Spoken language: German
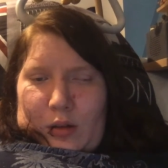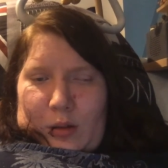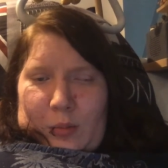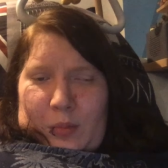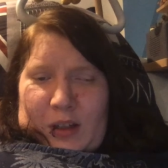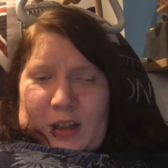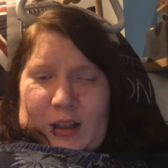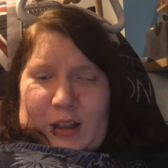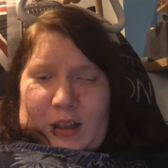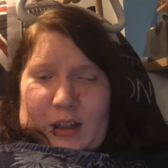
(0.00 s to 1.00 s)
Im
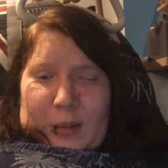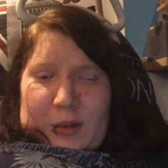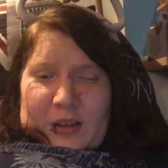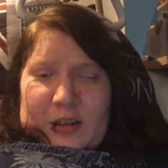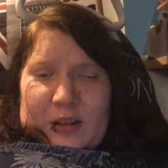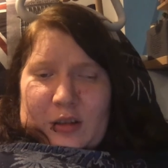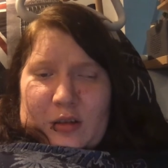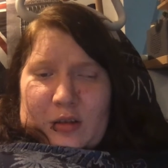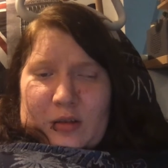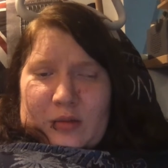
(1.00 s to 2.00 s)
Kalender habe ich sie
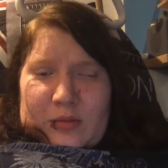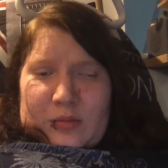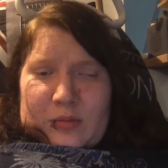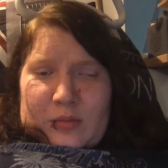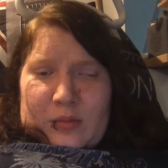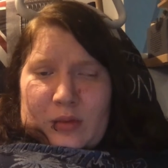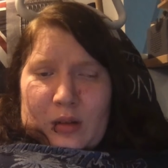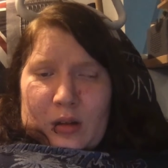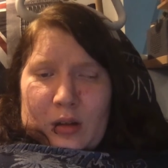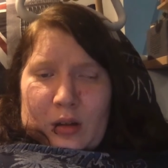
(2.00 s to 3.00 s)
schon.
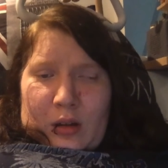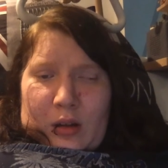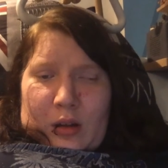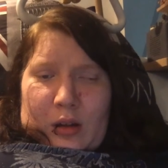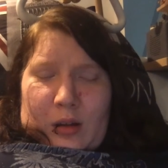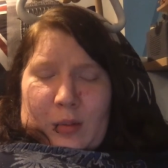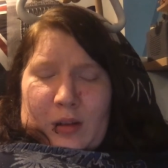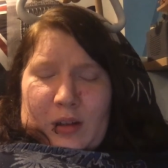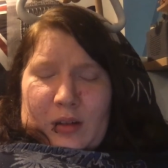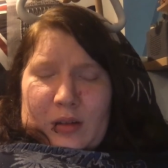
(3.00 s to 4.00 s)

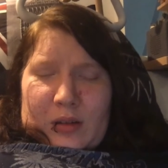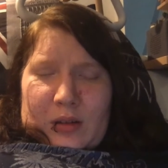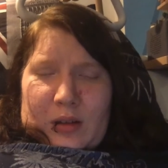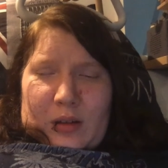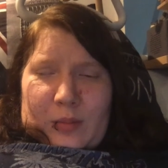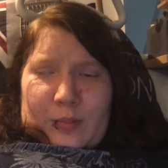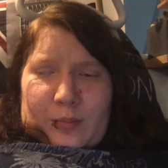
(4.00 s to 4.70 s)
Aber ja.